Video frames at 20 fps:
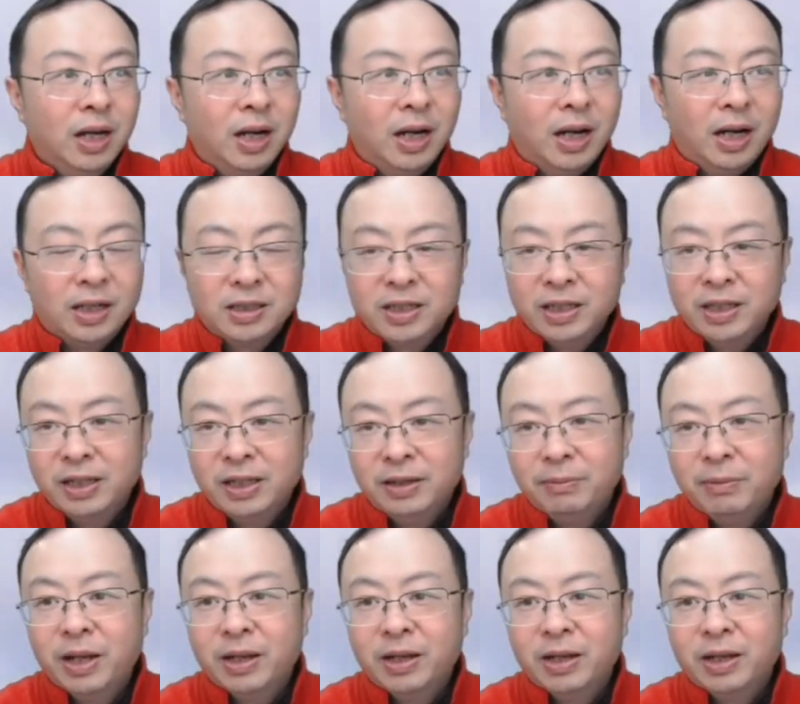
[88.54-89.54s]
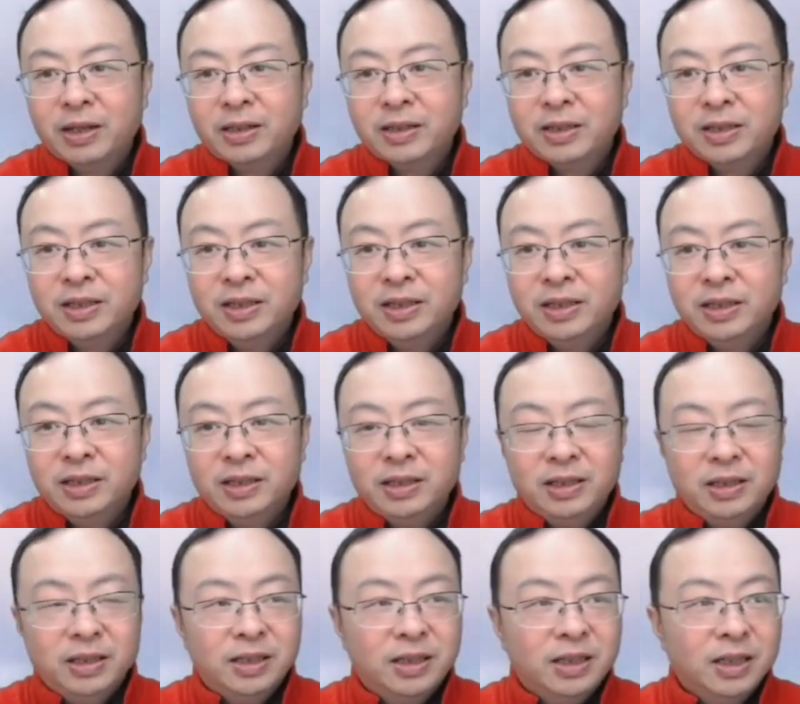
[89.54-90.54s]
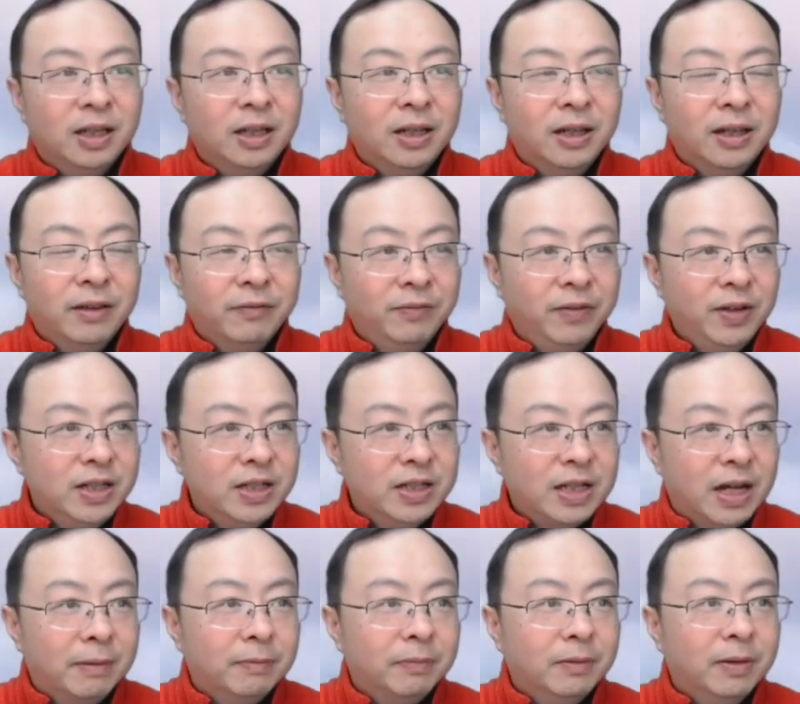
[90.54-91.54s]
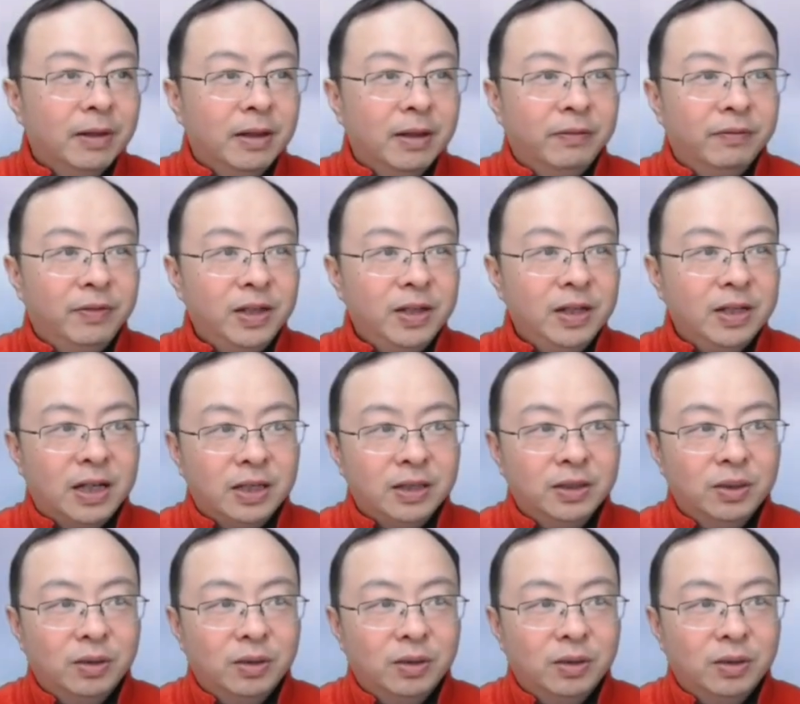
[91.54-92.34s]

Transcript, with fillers: 而这里面呢，是以一个非常非常